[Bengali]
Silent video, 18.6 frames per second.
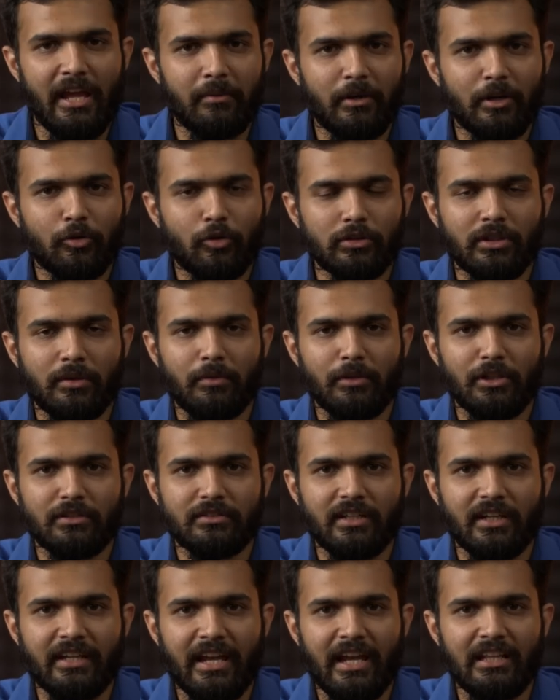এবার কথা বলা
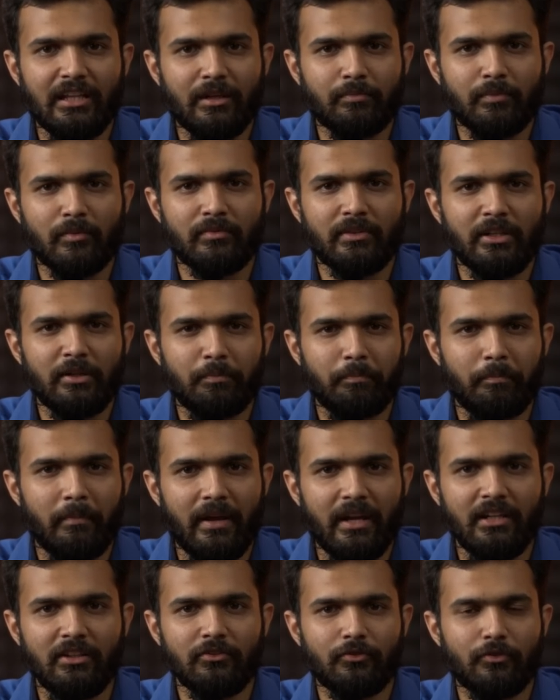যাক এই ল্যাপটপটির
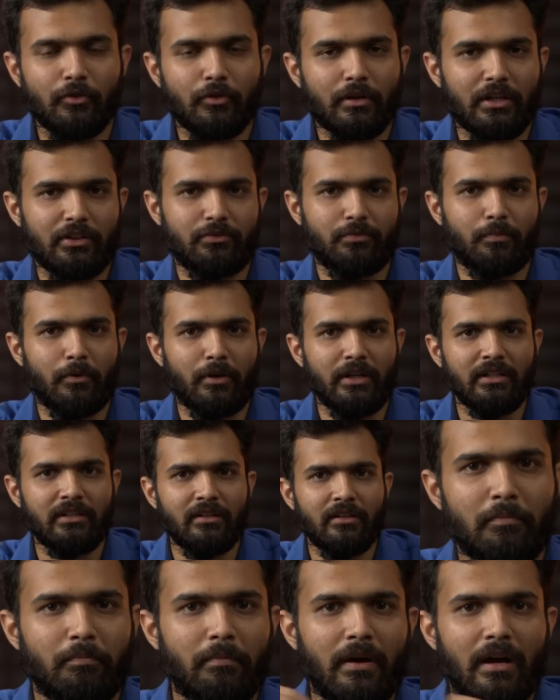মেইন ফোকাস পয়েন্ট
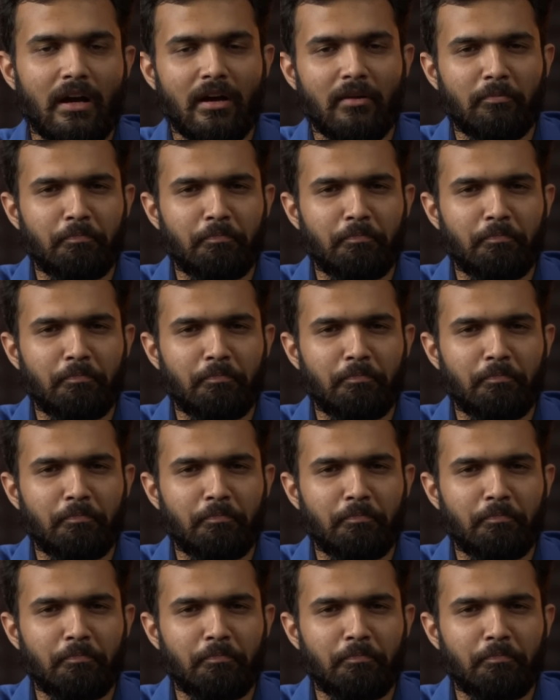বা